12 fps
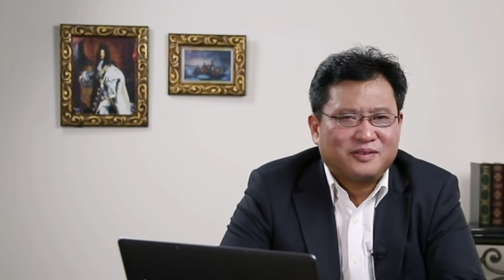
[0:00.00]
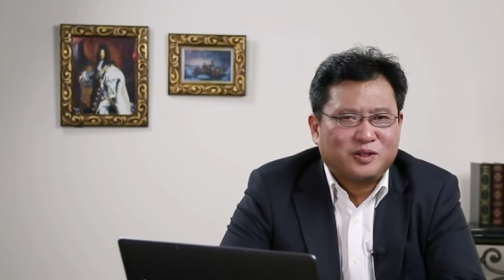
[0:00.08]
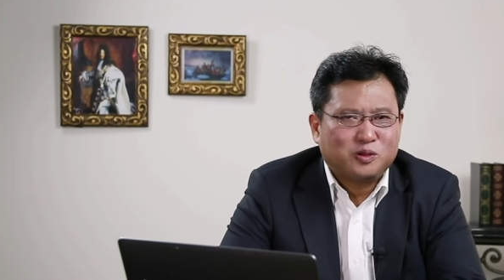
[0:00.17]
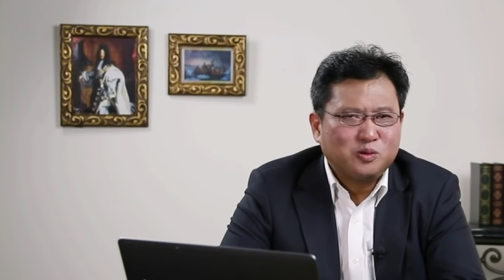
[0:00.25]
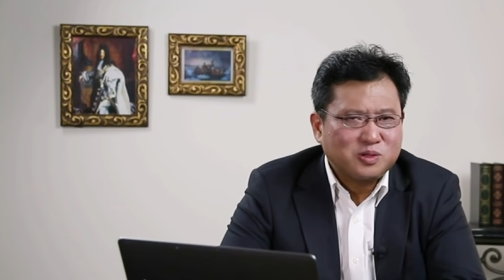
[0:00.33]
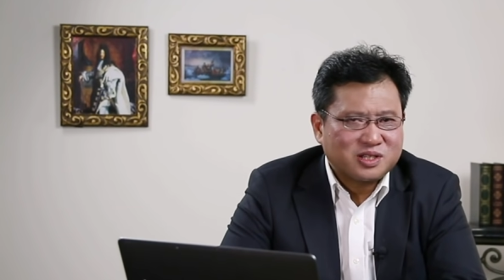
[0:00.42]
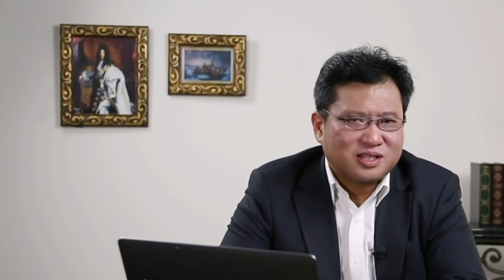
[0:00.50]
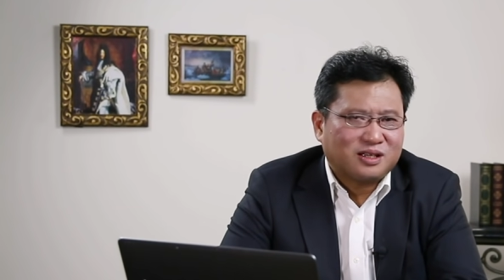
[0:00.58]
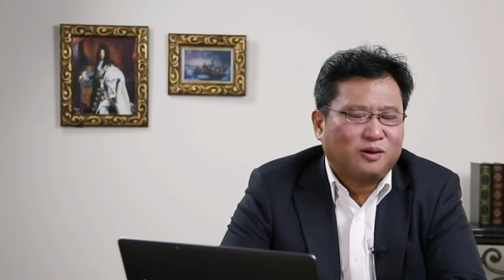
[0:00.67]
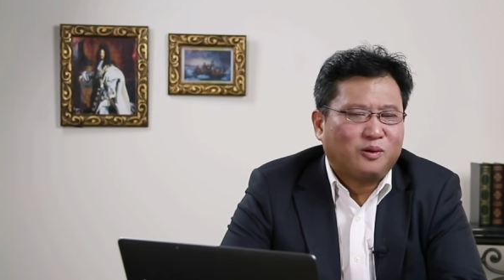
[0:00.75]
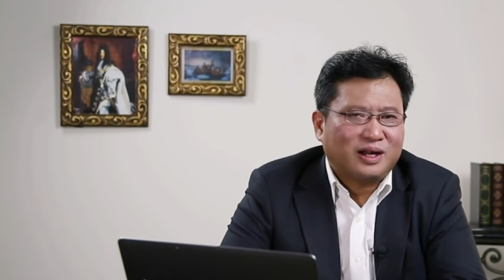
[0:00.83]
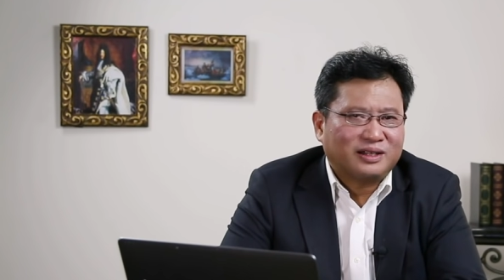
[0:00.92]
如此
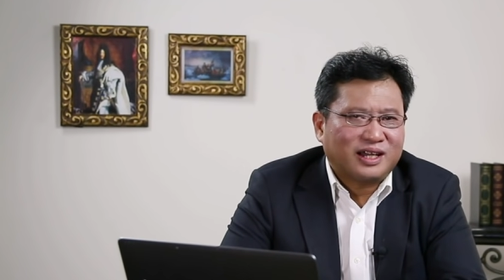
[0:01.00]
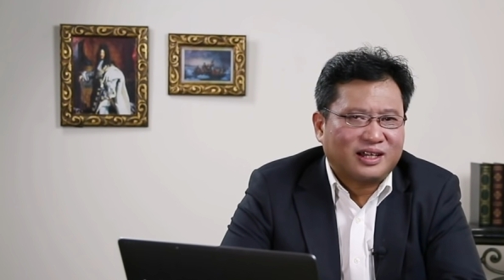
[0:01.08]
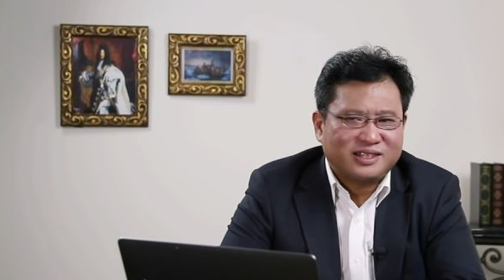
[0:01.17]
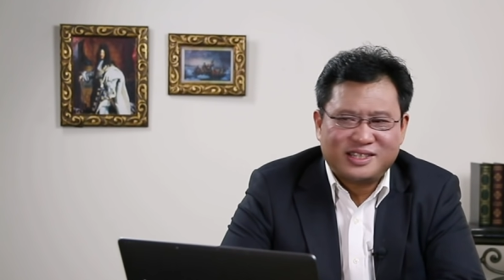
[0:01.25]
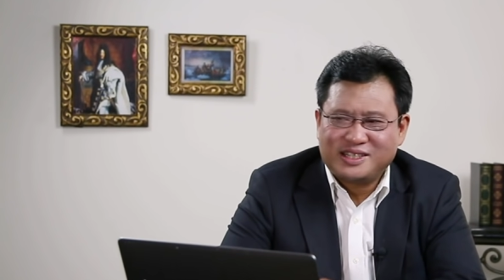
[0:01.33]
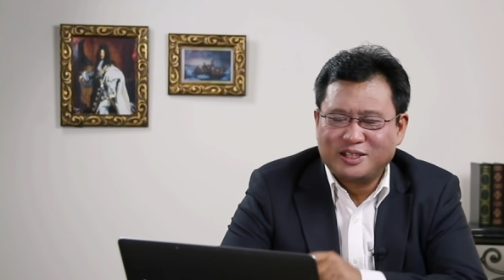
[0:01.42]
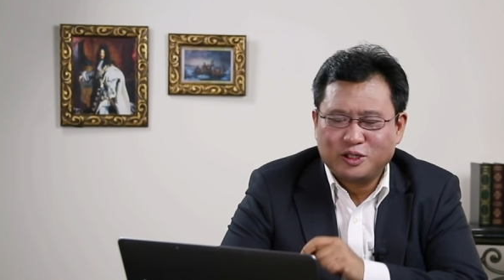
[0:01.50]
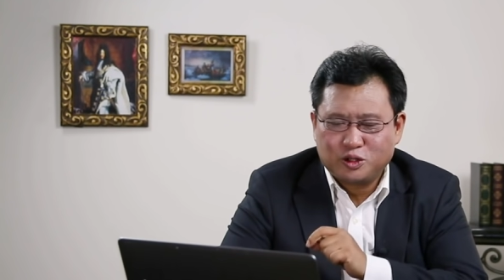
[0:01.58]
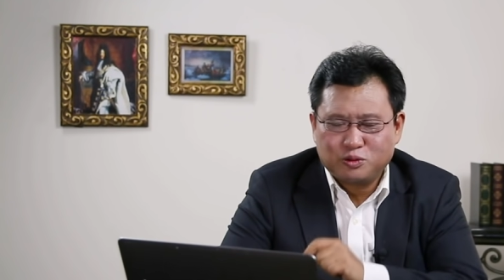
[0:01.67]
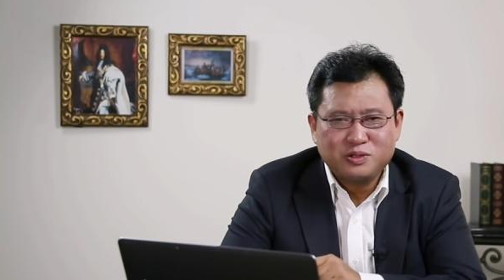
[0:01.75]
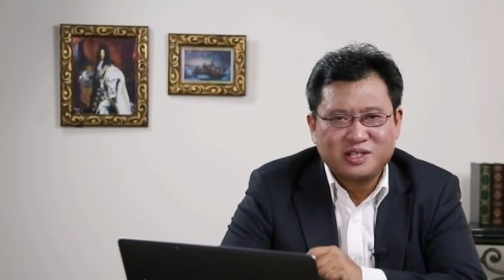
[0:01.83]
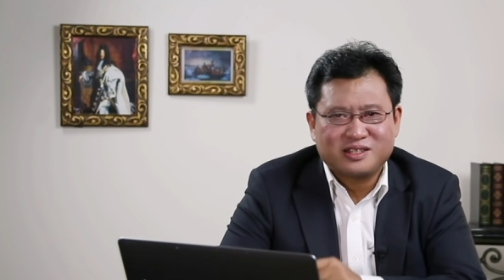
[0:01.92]
荒唐，行
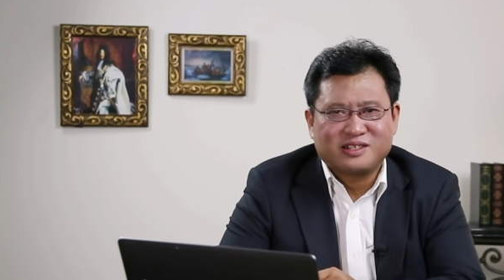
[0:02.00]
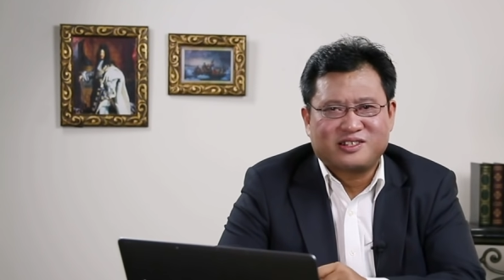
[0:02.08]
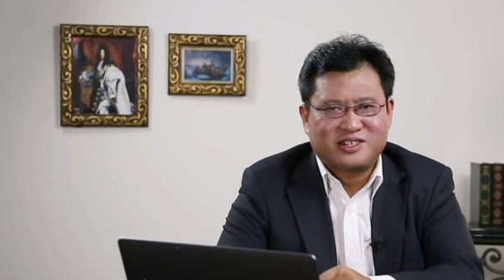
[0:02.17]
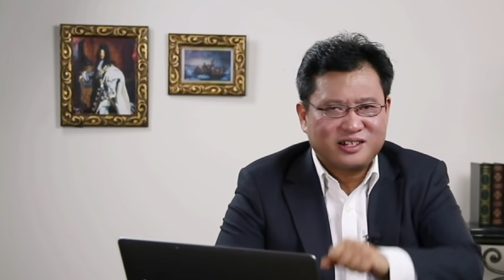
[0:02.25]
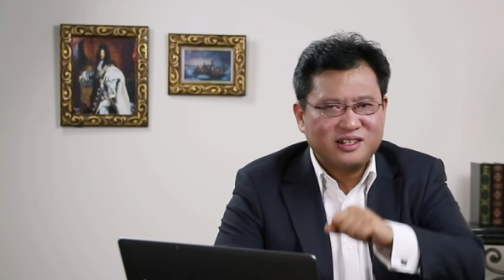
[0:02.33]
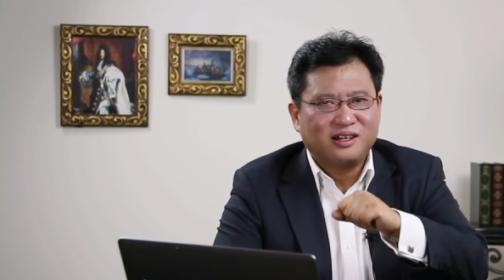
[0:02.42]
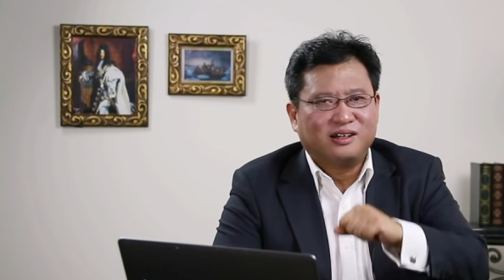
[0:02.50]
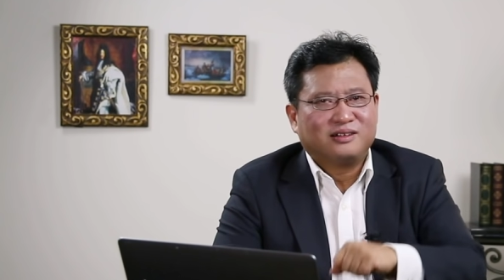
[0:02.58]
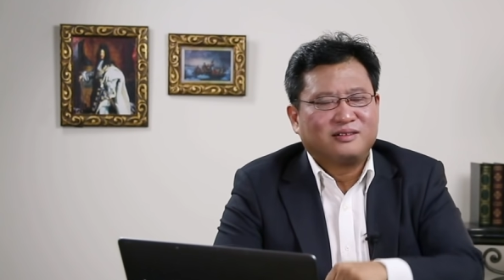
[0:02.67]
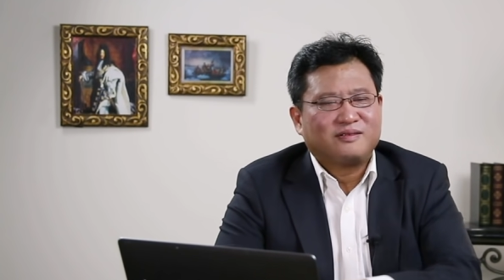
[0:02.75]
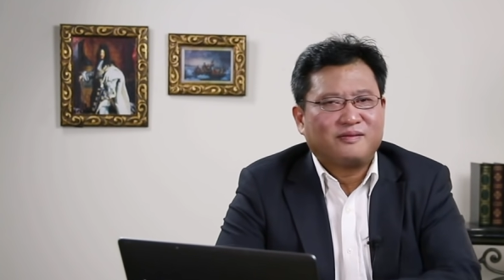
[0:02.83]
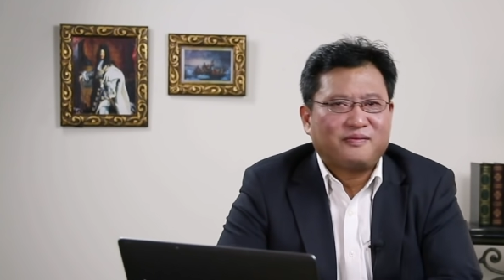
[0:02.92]
如此之恶，
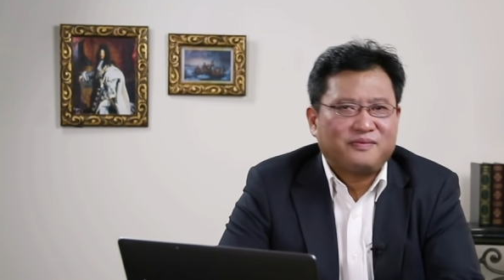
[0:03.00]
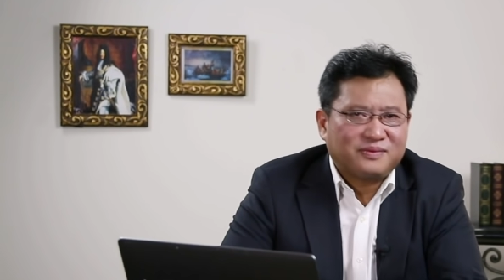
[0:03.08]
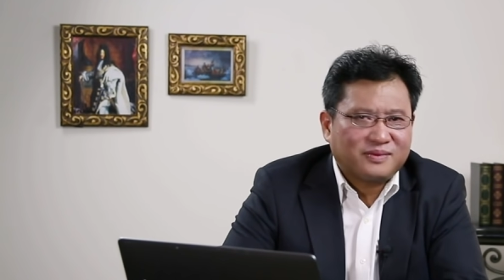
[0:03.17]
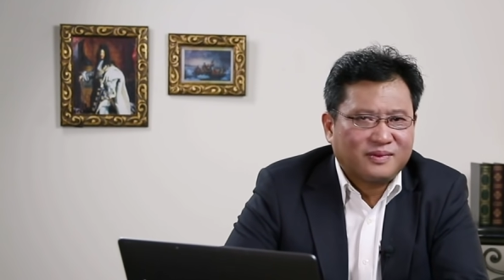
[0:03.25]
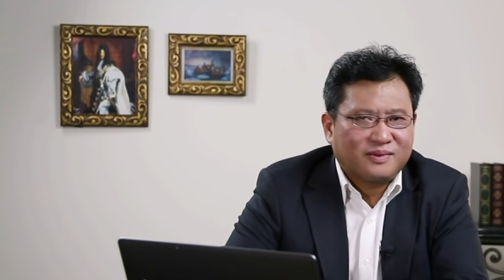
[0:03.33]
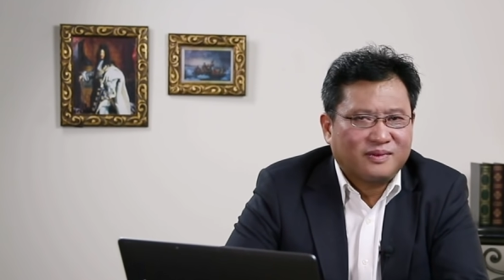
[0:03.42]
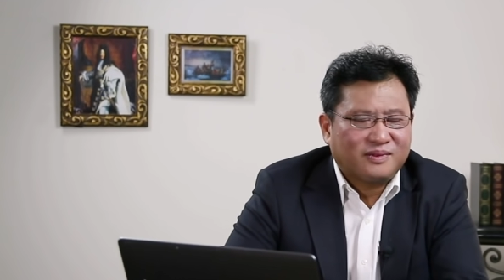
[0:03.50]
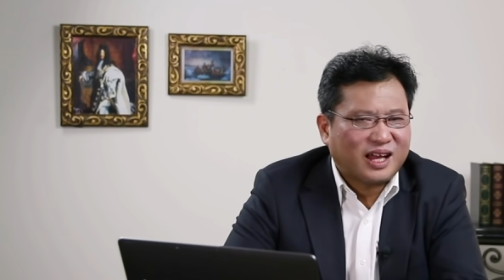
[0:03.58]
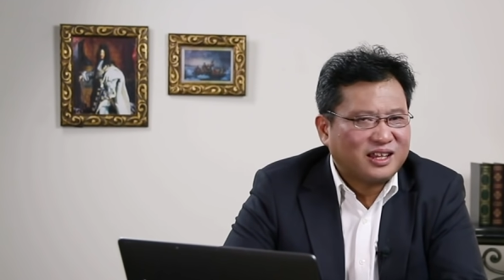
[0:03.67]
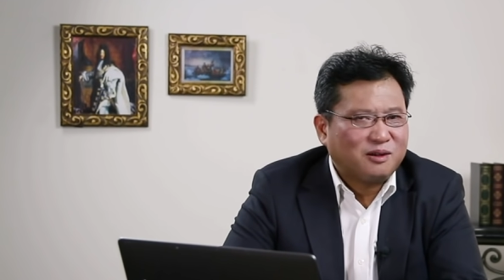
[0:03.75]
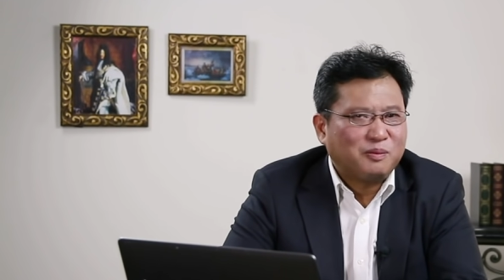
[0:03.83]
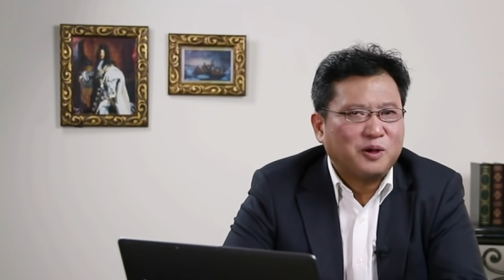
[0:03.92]

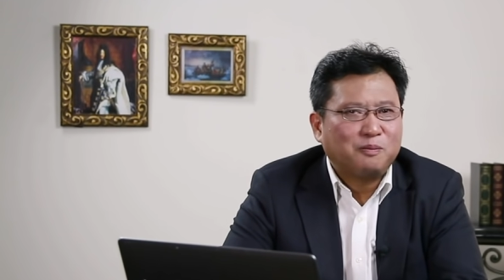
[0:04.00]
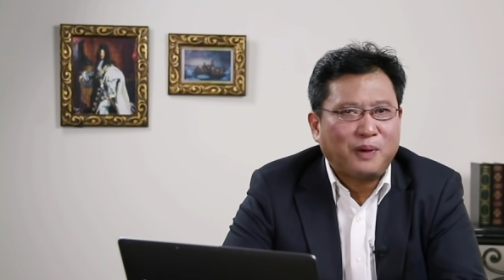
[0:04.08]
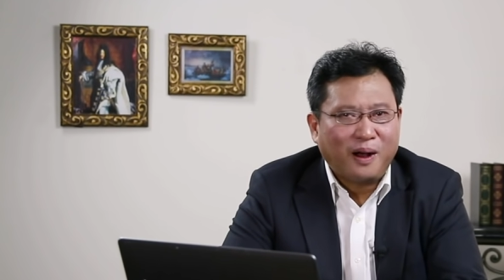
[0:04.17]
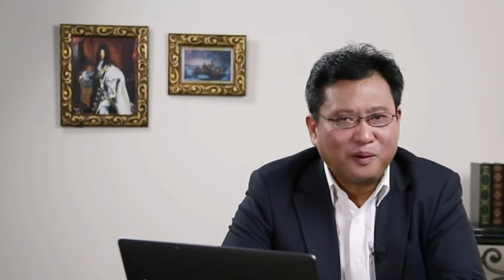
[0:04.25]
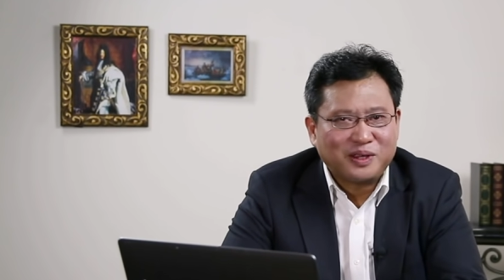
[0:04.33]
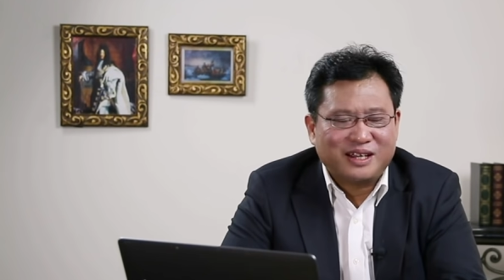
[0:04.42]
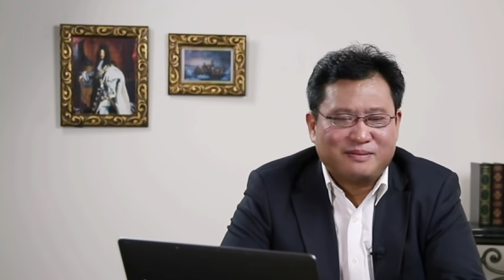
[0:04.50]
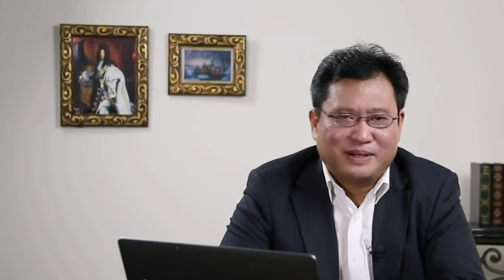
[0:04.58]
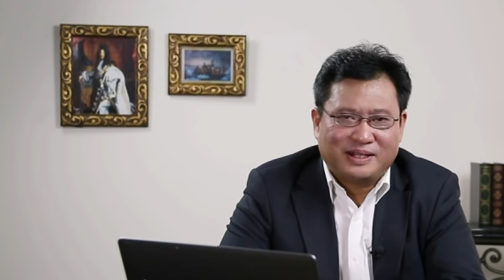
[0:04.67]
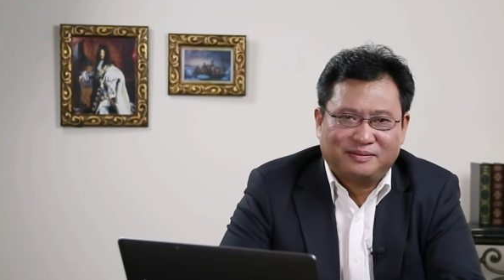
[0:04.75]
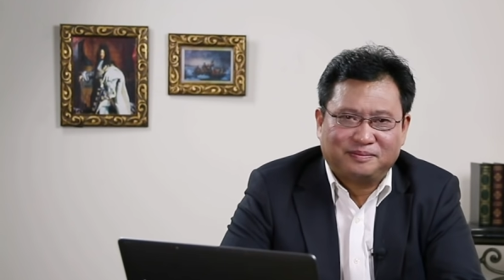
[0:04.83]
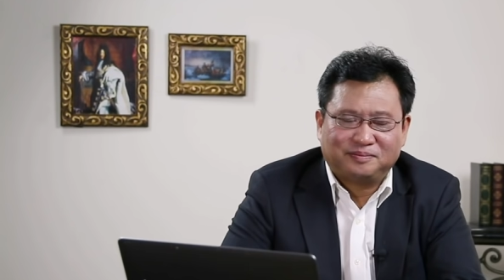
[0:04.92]
难道没有报应吗？